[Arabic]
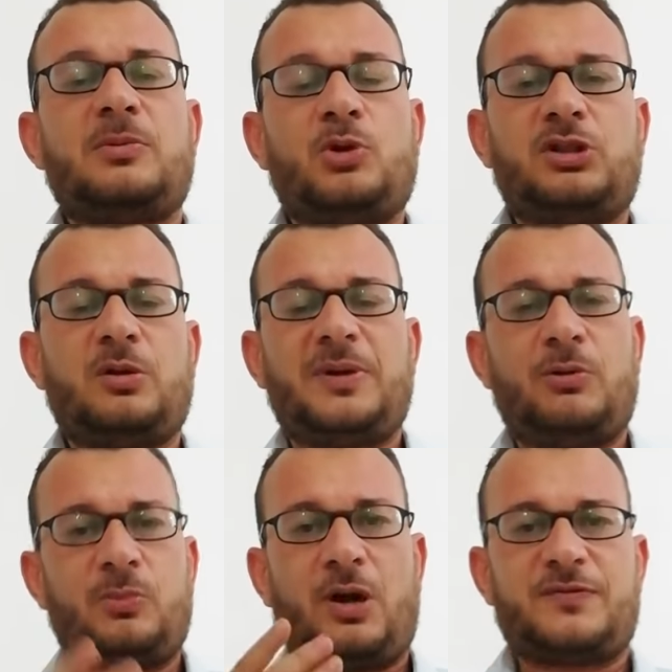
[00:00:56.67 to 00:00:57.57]
ويعتبر من
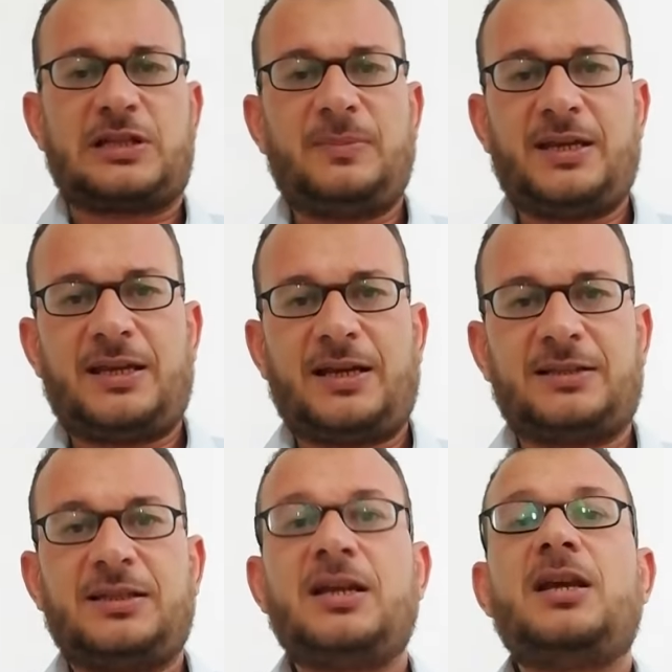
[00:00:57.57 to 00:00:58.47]
اول محافظه المنيا
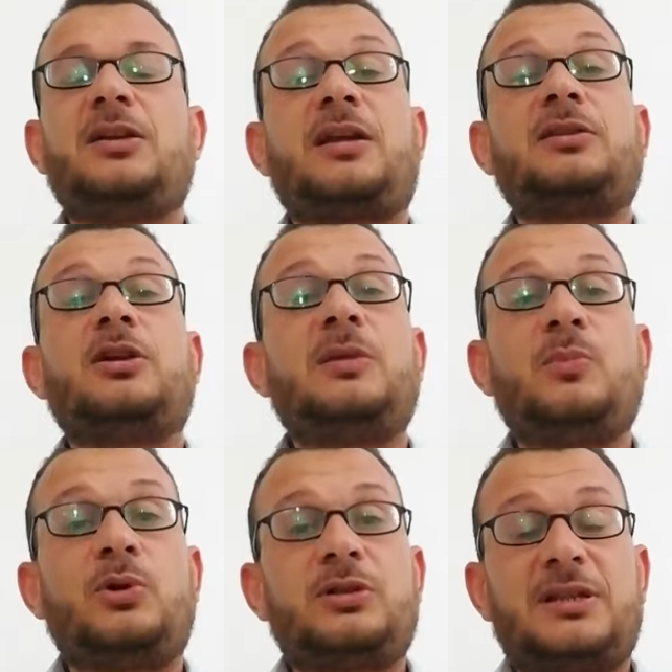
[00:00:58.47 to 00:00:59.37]
يعني. كان طالب
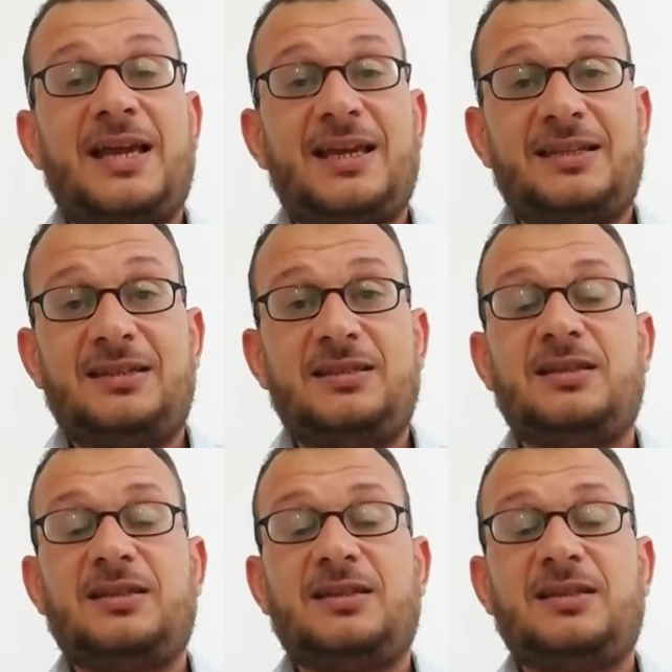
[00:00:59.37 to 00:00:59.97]
مجتهد